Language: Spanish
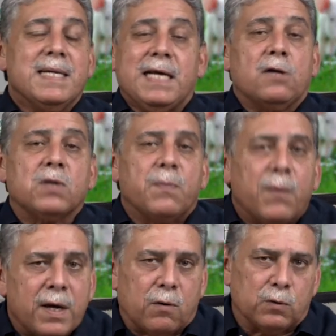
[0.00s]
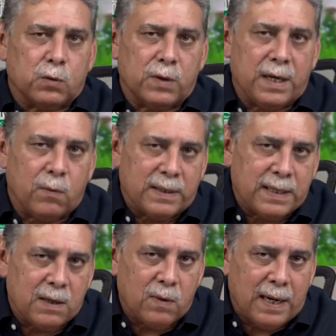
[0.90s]
Ya no se puede construir en
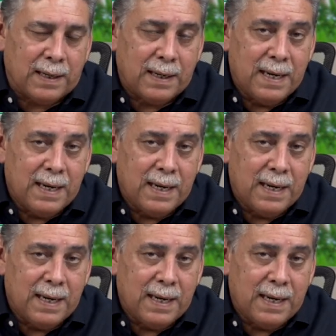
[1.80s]
cualquier lugar.